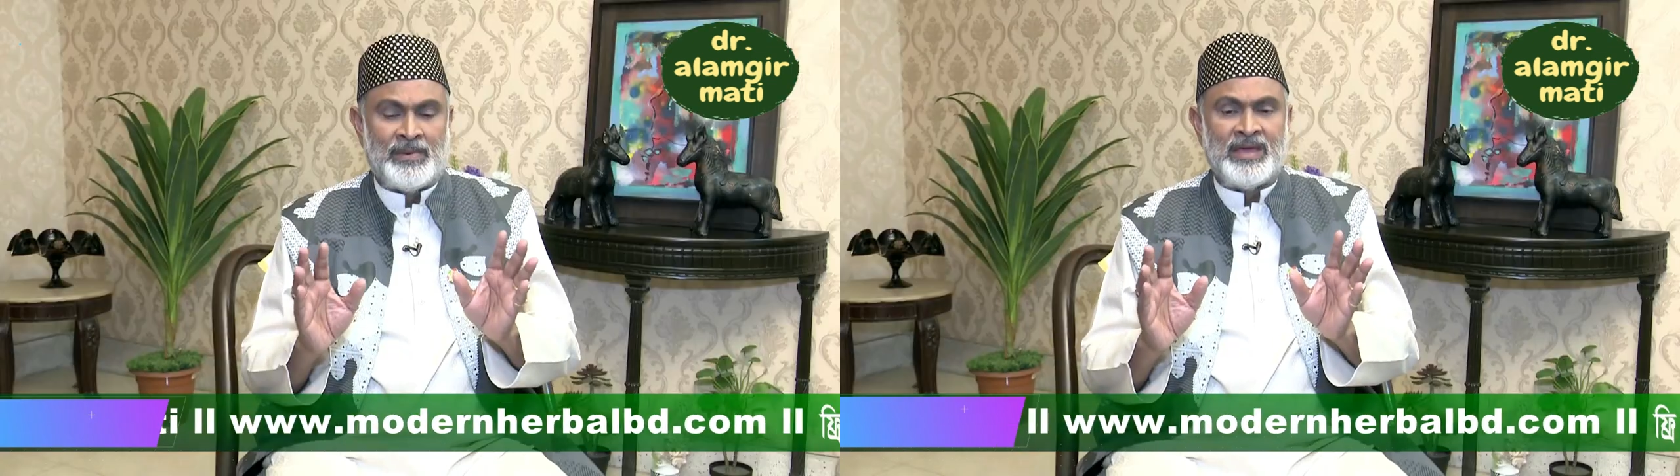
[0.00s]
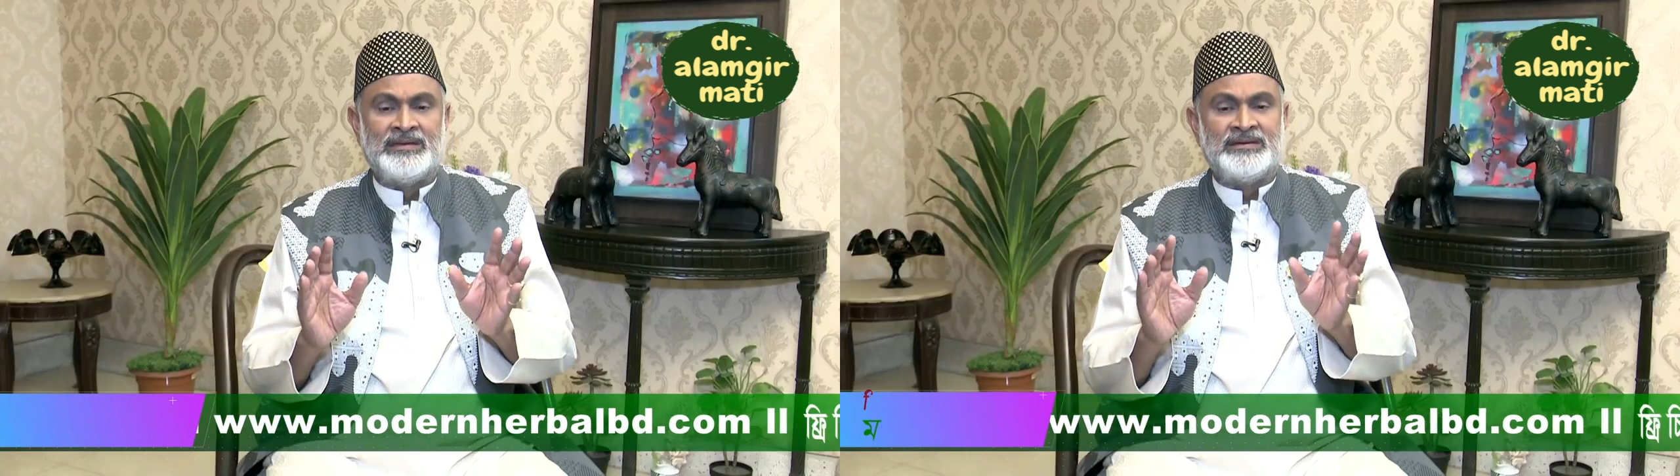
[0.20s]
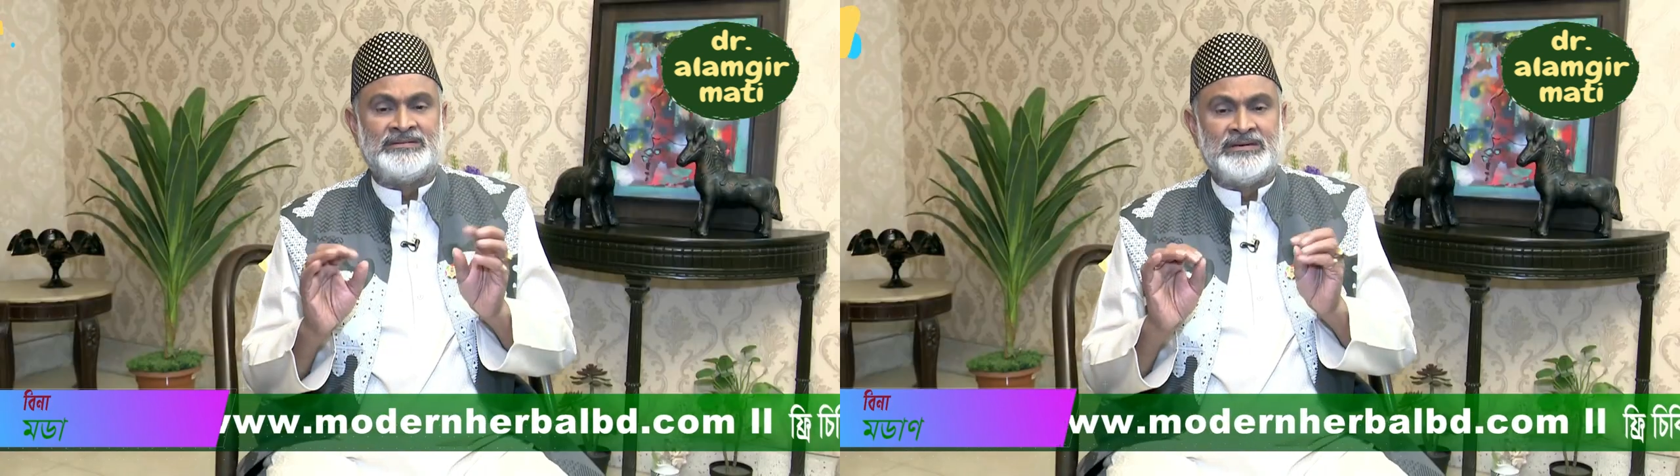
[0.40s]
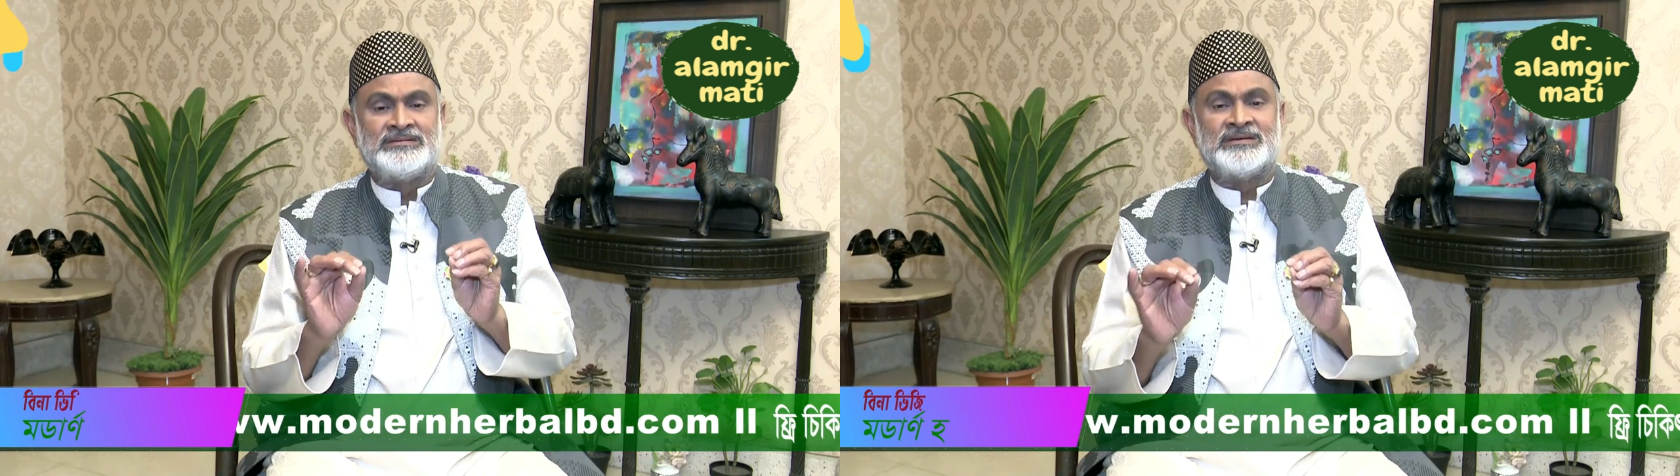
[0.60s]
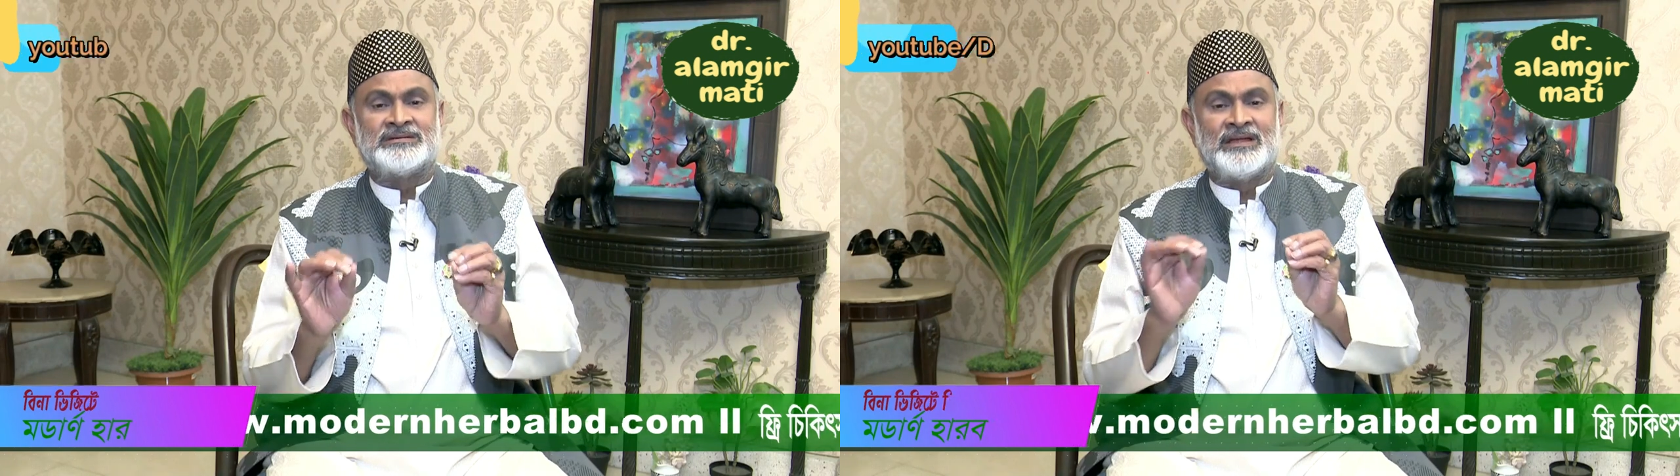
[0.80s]
বাহিরের
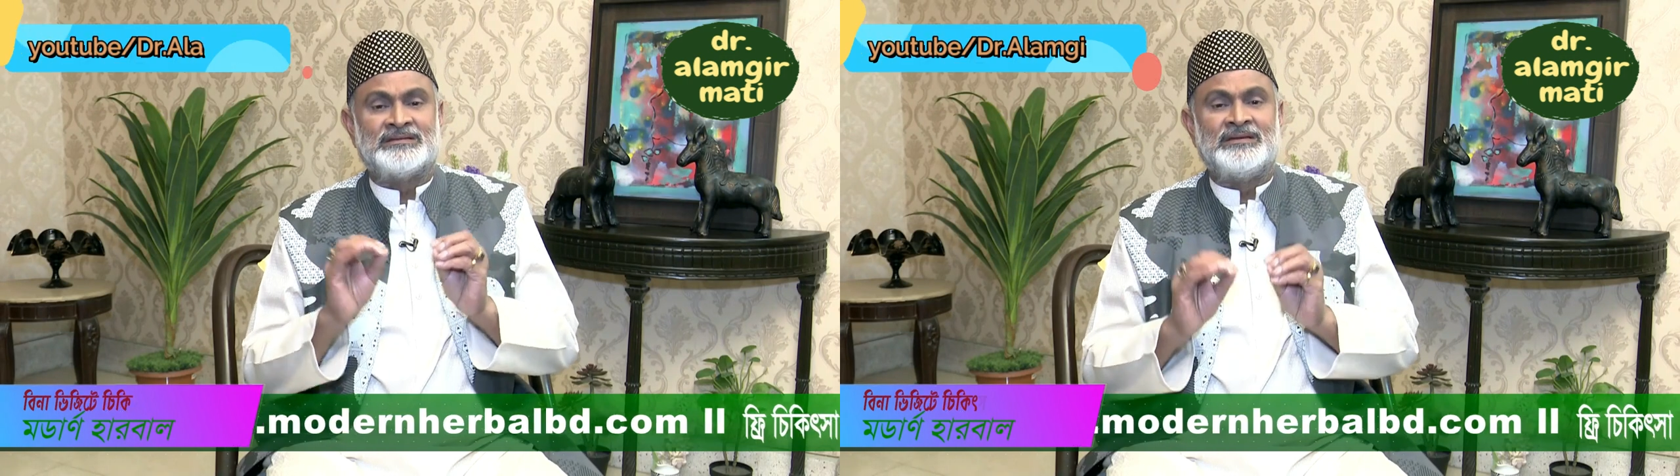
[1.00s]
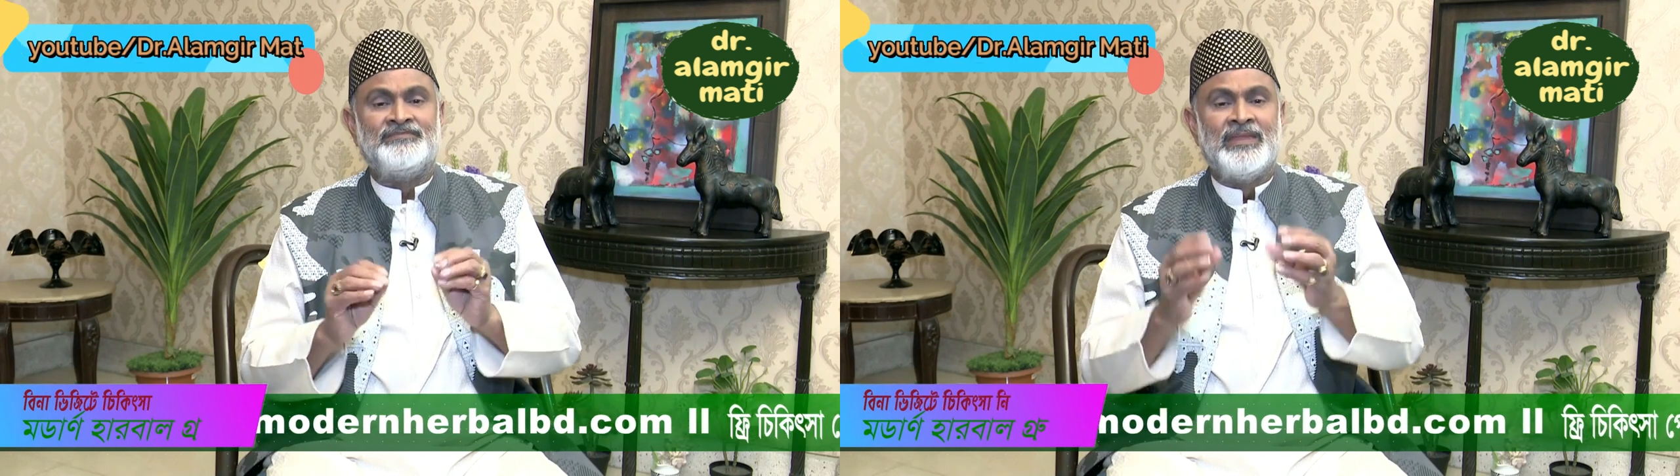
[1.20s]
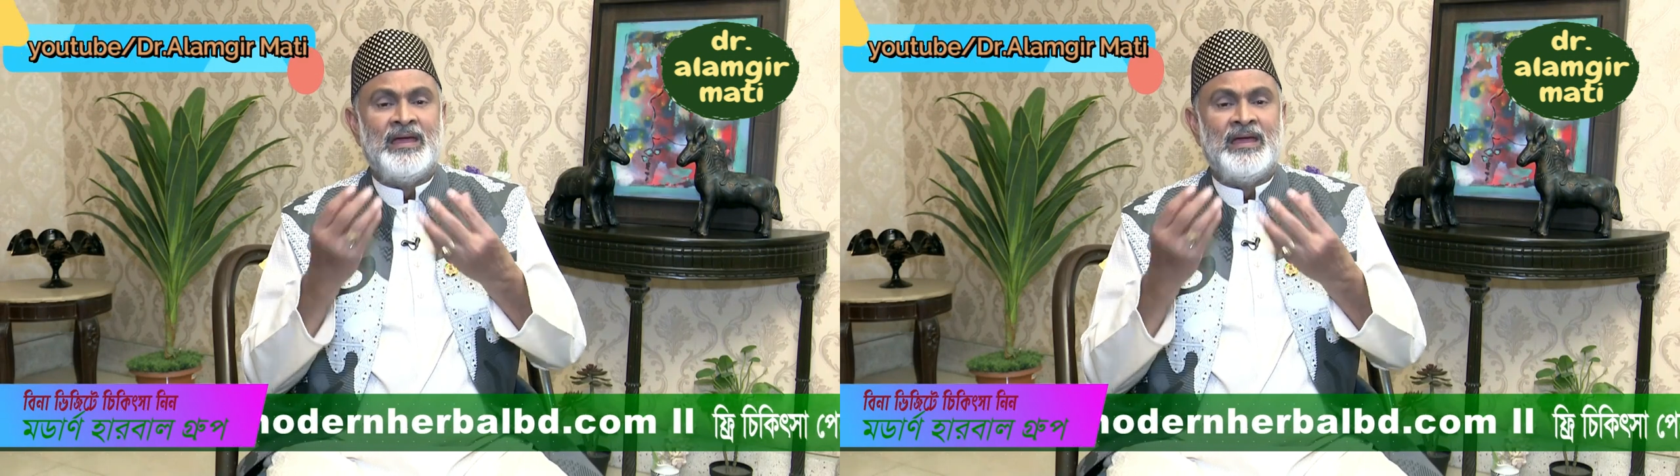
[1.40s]
জিনিসের সাথে